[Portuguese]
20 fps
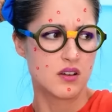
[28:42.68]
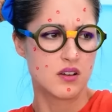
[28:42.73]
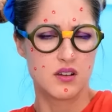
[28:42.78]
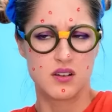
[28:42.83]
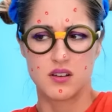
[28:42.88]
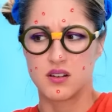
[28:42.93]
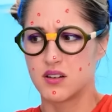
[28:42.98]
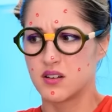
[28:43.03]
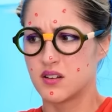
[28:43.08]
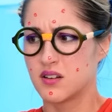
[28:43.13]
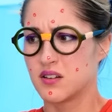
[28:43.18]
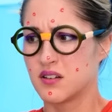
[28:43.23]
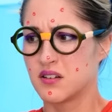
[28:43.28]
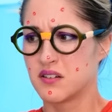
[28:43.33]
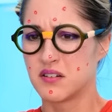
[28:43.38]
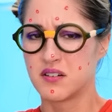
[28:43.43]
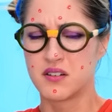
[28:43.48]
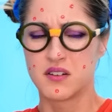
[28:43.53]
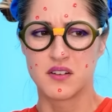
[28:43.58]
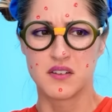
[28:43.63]
Eu
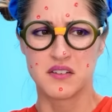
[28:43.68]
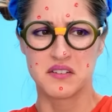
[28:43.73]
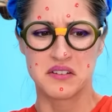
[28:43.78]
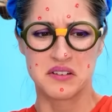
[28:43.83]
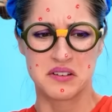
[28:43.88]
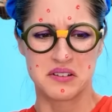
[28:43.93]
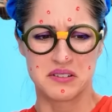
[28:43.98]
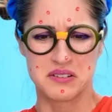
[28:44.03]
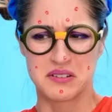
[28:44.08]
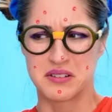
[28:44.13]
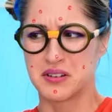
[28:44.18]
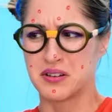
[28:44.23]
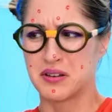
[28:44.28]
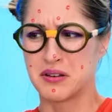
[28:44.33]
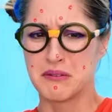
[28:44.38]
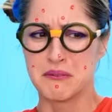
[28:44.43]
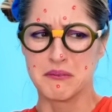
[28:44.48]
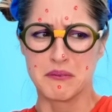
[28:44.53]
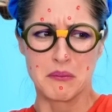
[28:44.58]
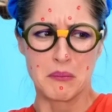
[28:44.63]
costumava ser zoada por
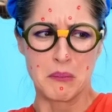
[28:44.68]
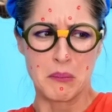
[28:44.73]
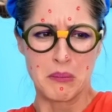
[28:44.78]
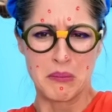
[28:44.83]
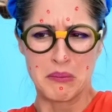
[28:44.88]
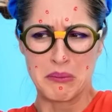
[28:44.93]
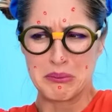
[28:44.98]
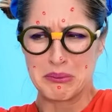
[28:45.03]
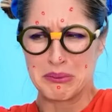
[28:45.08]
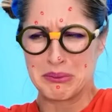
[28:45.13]
ser suja.